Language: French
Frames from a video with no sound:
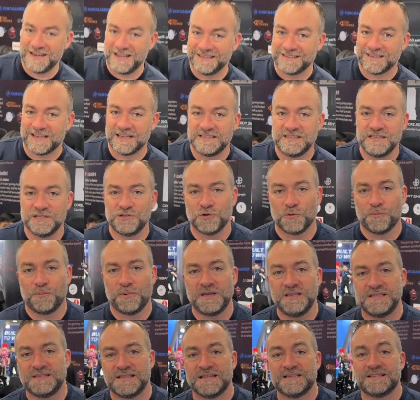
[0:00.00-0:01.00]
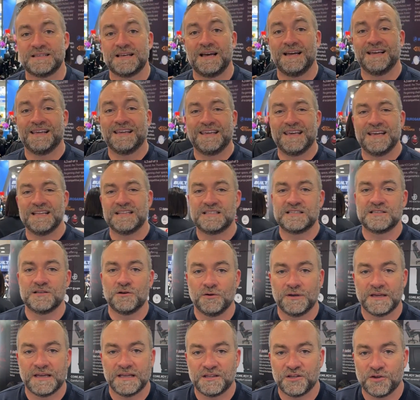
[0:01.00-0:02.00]
être assez surpris, ça sera
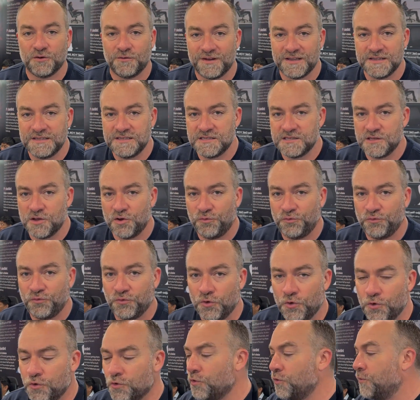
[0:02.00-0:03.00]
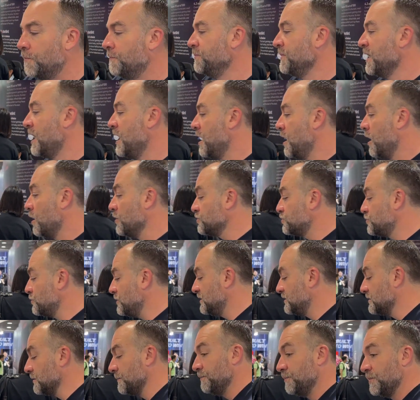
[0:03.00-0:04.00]
499 euros.
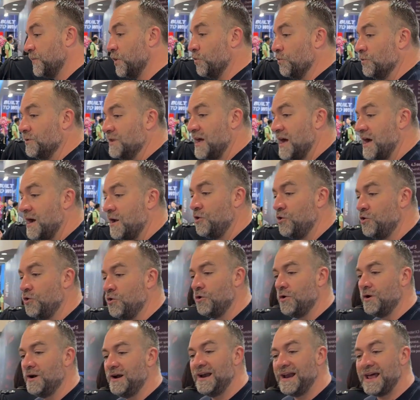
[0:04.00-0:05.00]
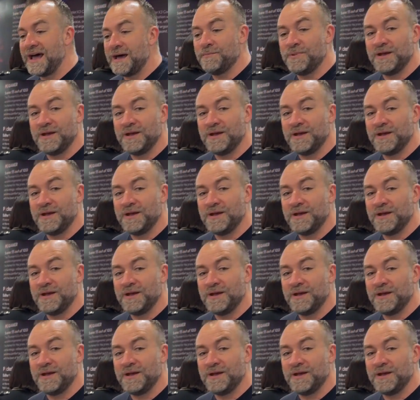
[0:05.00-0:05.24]
Ensuite, on a le Lab